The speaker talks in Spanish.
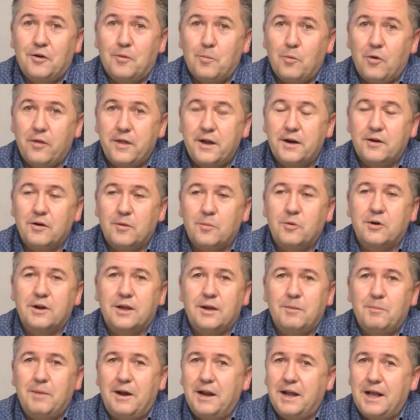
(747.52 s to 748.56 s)
moderno
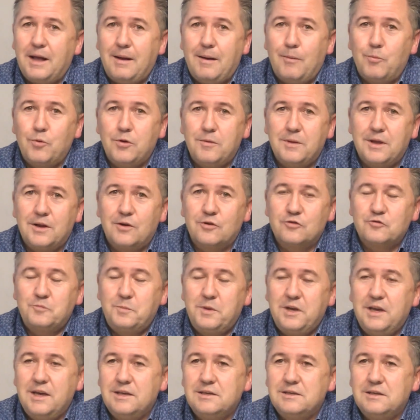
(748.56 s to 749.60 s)
porque manejaba muy bien los
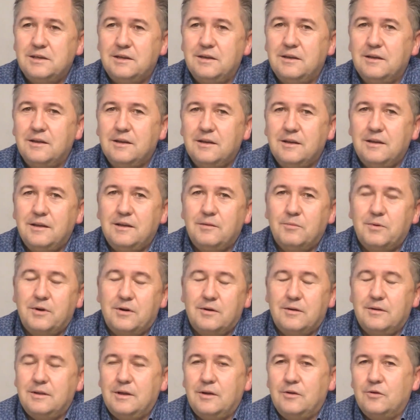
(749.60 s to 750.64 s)
pies y,
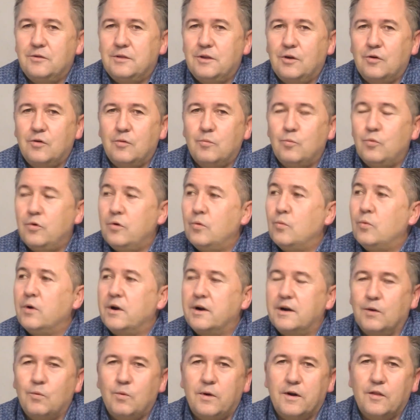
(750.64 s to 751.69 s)
bueno, tengo muy
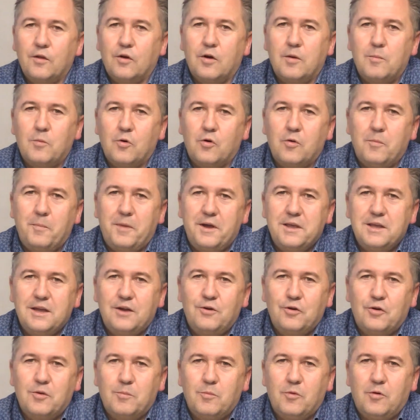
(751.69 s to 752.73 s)
buen recuerdo como
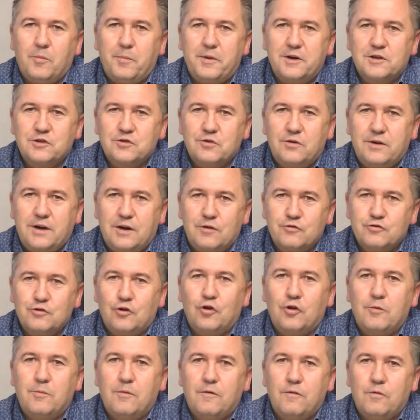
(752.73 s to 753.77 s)
compañero y como persona, no
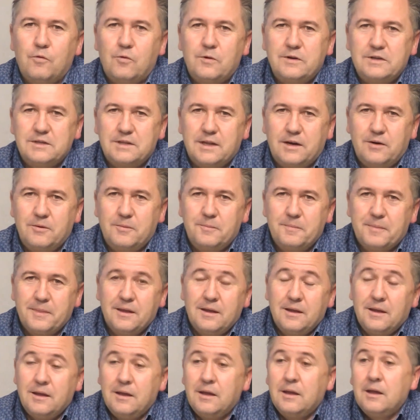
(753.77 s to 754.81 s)
solo como futbolista. ¿no?
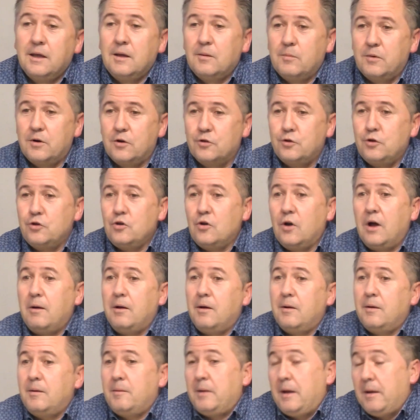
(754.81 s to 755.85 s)
Bueno, Toño,
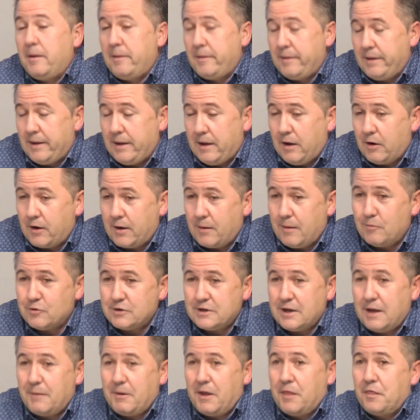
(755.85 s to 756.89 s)
ahora
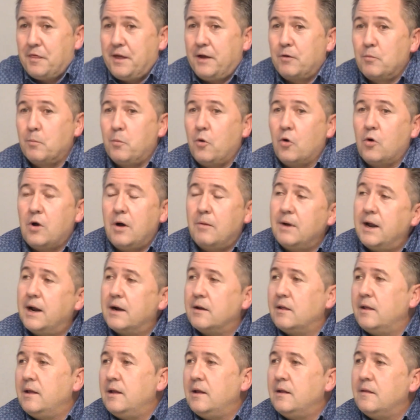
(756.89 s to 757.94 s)
vamos a avanzar un poco a
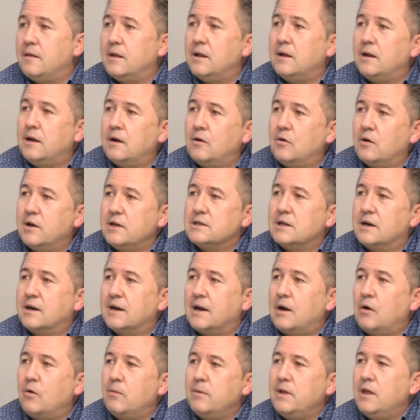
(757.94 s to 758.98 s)
hablar de, lo que es el
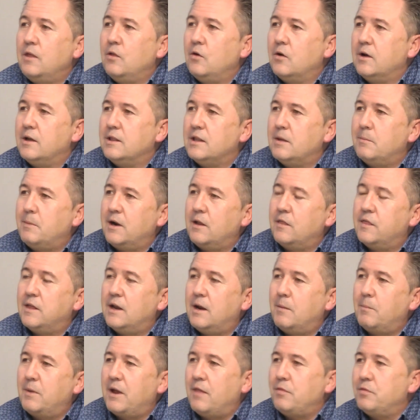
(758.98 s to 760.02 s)
Real Oviedo, qué te parece
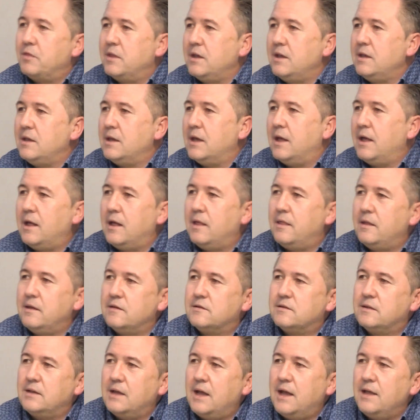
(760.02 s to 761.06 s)
la plantilla de
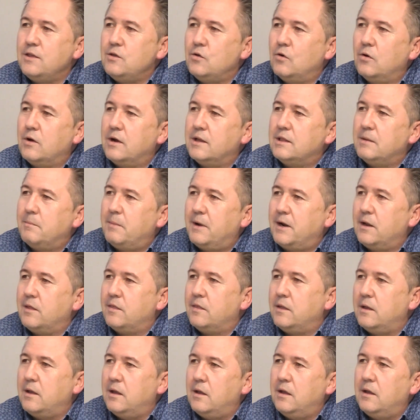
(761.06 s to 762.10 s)
este año, qué te
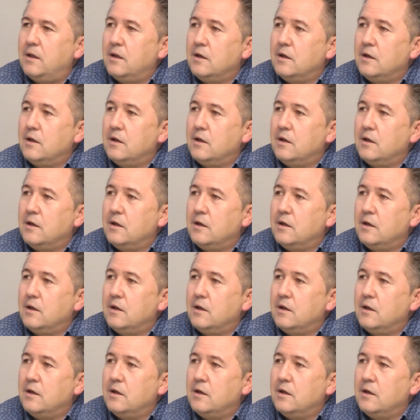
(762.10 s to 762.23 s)
parece